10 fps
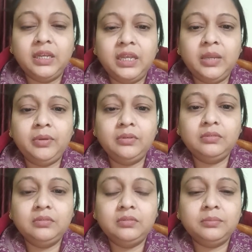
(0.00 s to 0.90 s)
এবং
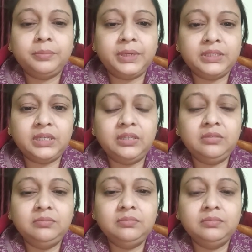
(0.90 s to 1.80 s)
পাশেই
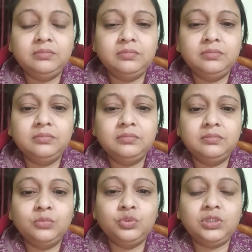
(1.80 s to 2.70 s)

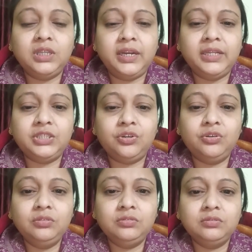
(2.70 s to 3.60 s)
মন্ত্রী দাঁড়িয়েছিল
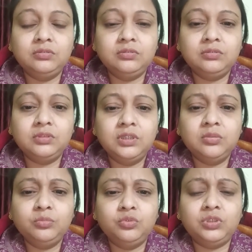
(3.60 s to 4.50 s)

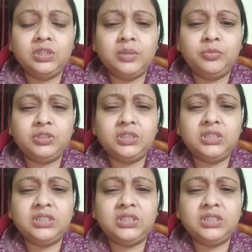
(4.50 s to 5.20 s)
মন্ত্রীকে বলছে ইস